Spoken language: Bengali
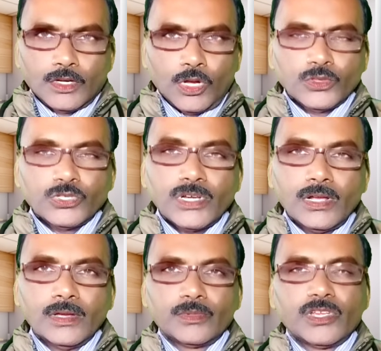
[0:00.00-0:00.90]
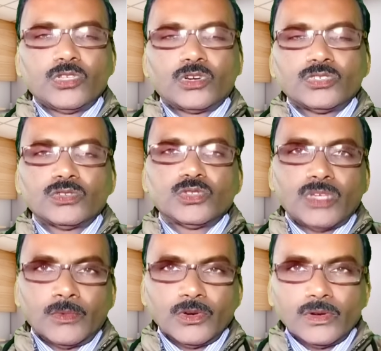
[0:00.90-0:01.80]
নমস্কার প্রিয় দর্শক
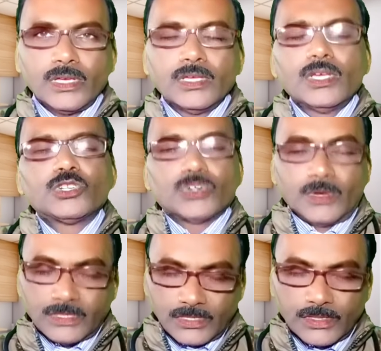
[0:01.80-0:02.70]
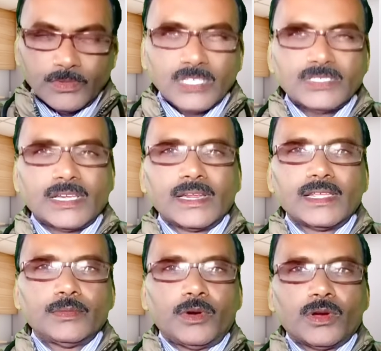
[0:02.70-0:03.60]
শ্রোতামণ্ডলী সমাচার ত্রিপুরা
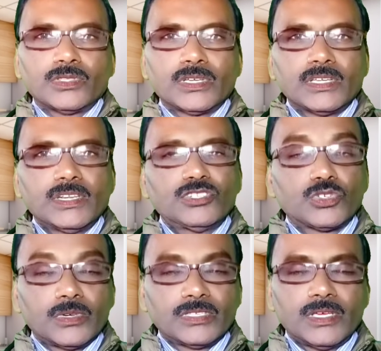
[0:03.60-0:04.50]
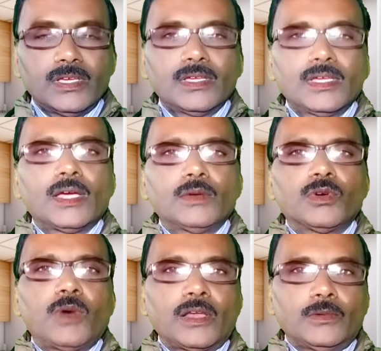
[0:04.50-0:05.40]
চ্যানেলের পক্ষ থেকে নিন শুভেচ্ছা এবং
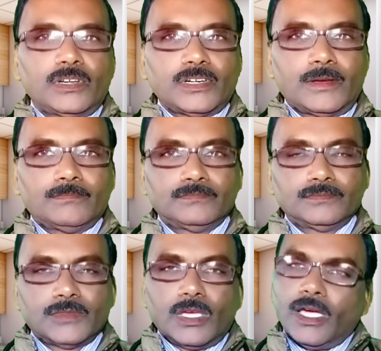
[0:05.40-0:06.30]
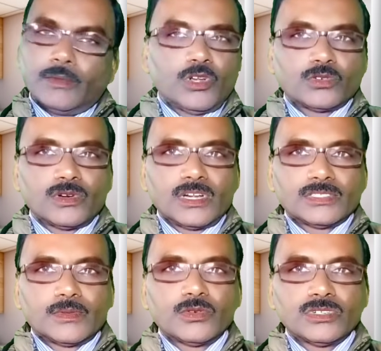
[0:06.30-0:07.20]
ভালোবাসা আমি ডক্টর এস
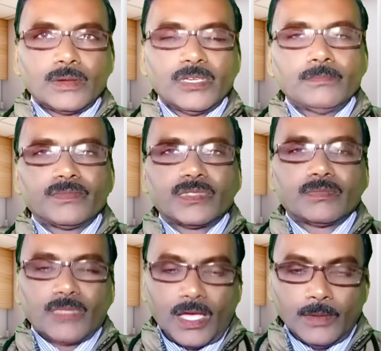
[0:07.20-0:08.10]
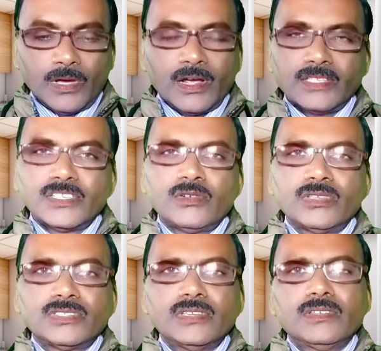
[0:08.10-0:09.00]
পি গোস্বামী আবার হাজির
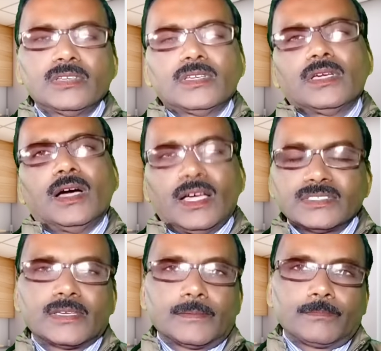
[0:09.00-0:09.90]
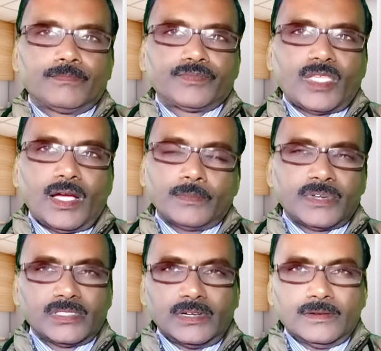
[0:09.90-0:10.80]
হয়েছি আজকে
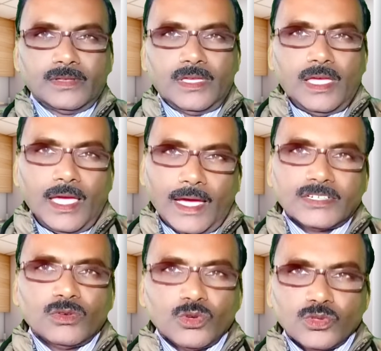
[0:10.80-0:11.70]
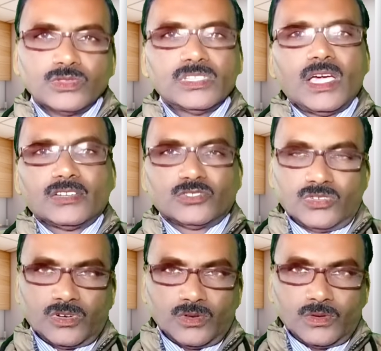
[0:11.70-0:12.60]
আপনাদের একটা ওষুধ নিয়ে
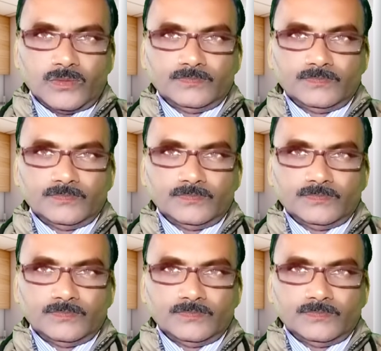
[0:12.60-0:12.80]
আলোচনা করব